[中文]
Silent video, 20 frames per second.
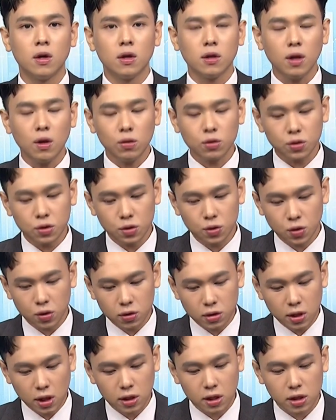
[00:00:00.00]
那我就是说，
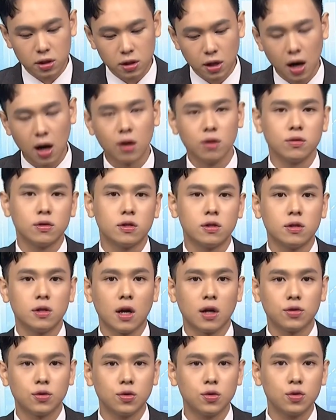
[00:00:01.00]
这样也是好事
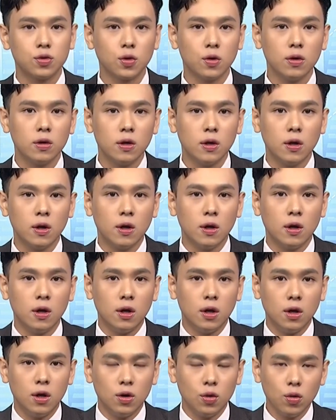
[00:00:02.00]
啊。就是说，
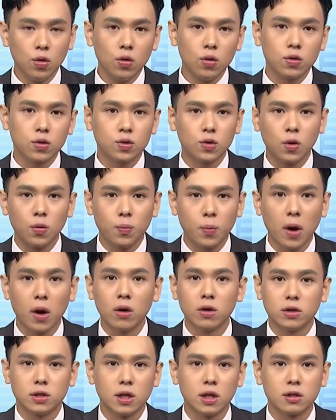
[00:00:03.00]
如果说
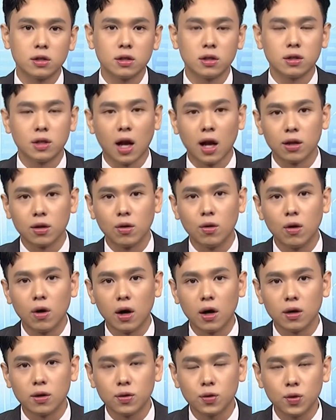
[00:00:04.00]
鲍尔这样子谈的
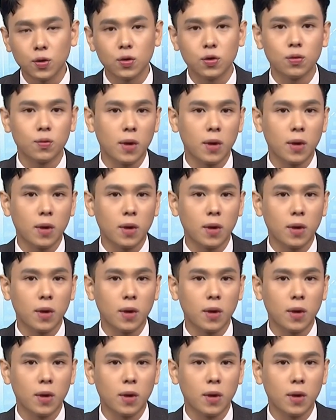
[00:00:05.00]
话，对于